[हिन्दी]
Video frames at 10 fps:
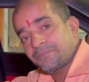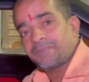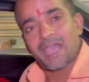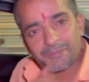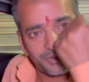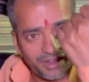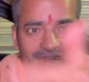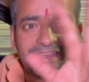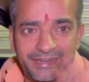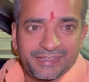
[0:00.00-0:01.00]
हाँ टाइपिंग
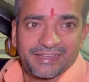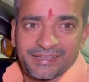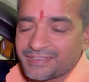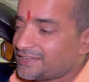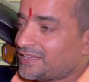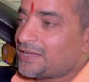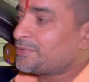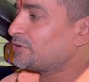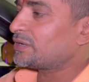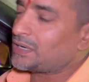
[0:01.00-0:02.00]
डाला ही नहीं है ठीक
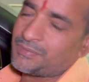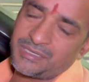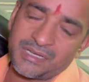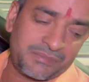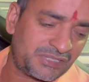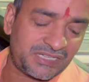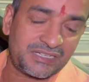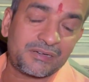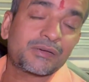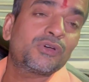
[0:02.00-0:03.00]
अभी इन्होंने बोला भैया मजा
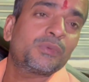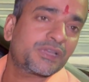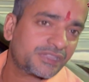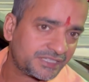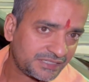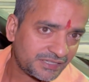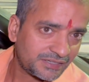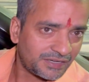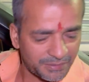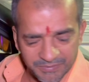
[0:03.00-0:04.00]
नहीं आता कोई बात नहीं
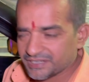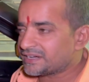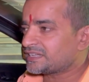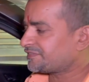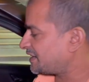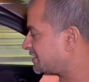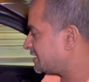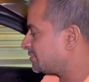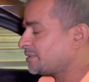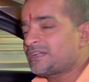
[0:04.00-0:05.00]
अपने घर की
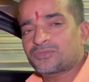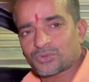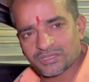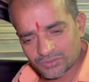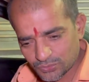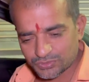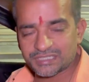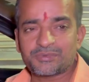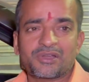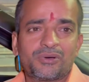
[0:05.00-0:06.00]
फैक्ट्री मतलब भाई तुरंत
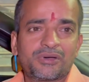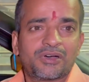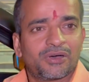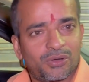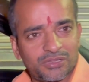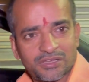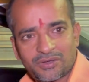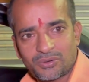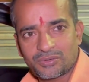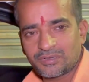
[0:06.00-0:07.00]
दूसरी बनाओ और लगाओ